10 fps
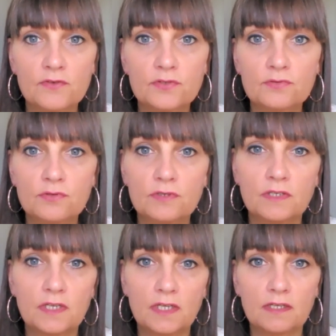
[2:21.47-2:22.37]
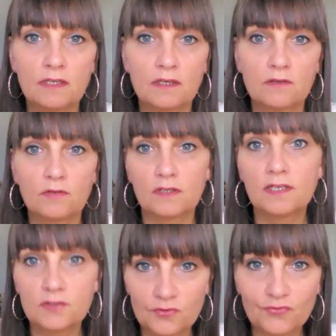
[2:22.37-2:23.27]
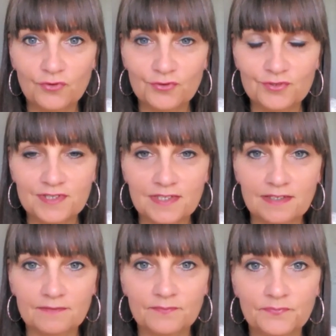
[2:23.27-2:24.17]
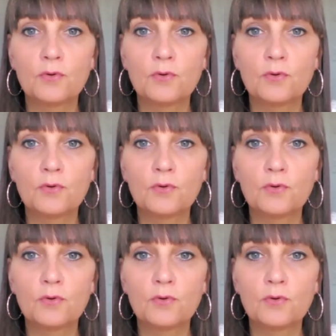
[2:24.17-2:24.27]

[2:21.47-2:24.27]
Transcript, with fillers: versuchen dich dorthin zu fokussieren,